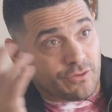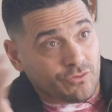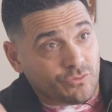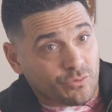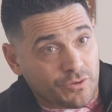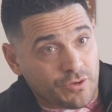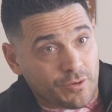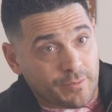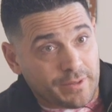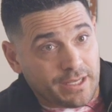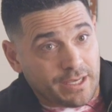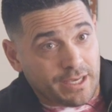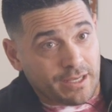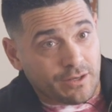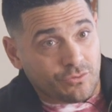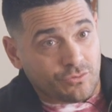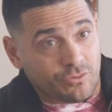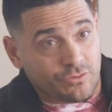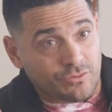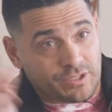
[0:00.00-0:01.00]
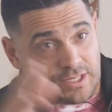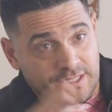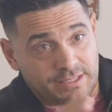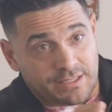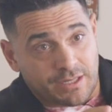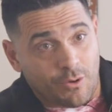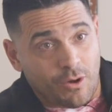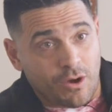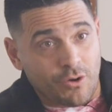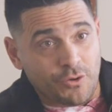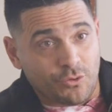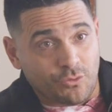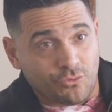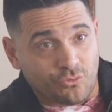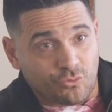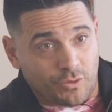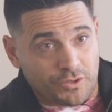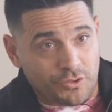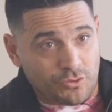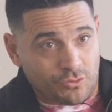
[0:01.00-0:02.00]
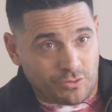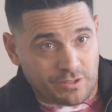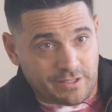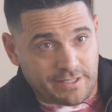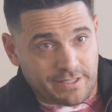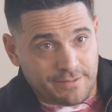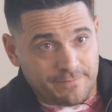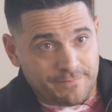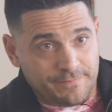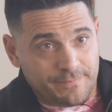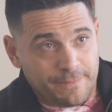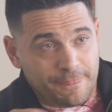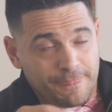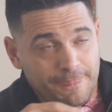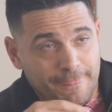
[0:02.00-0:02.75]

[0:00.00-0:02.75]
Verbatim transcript: y el sueño americano son tres trabajos y con sueño todo el día.